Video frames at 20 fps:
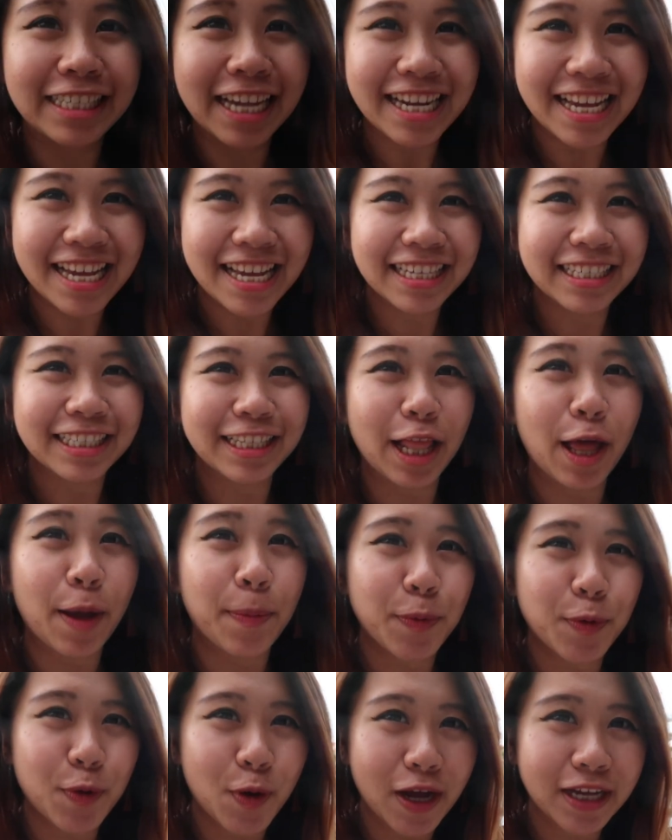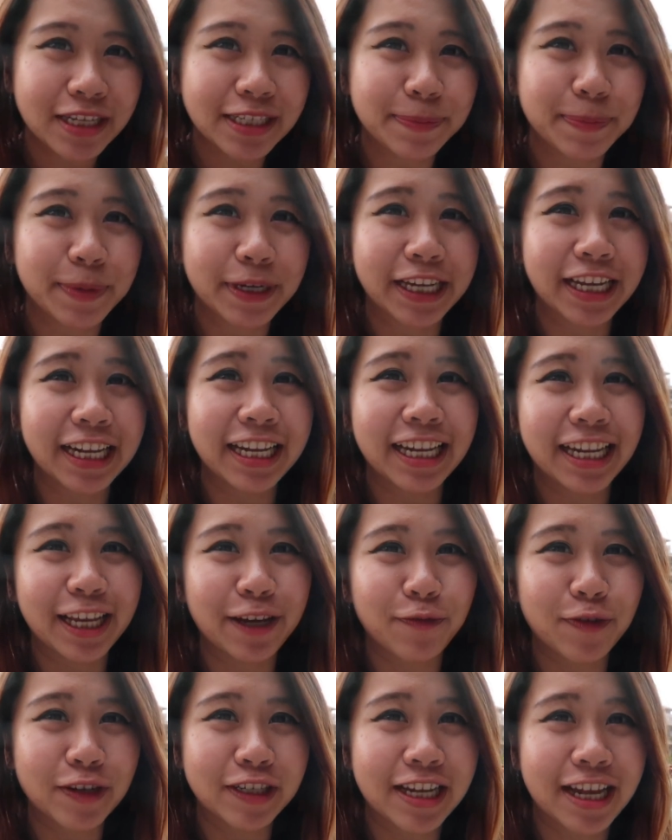Jadi setelah puas
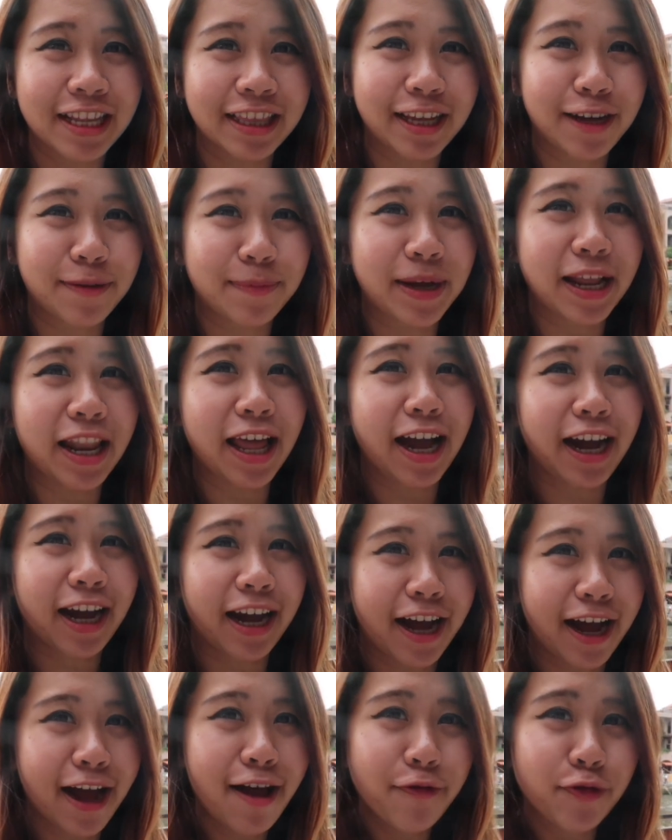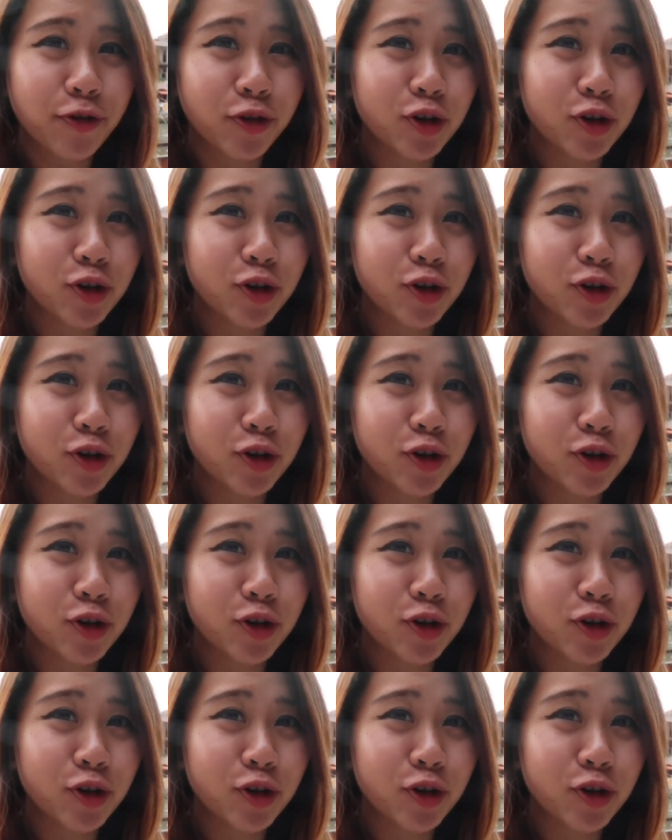berkeliling wisata Malaka,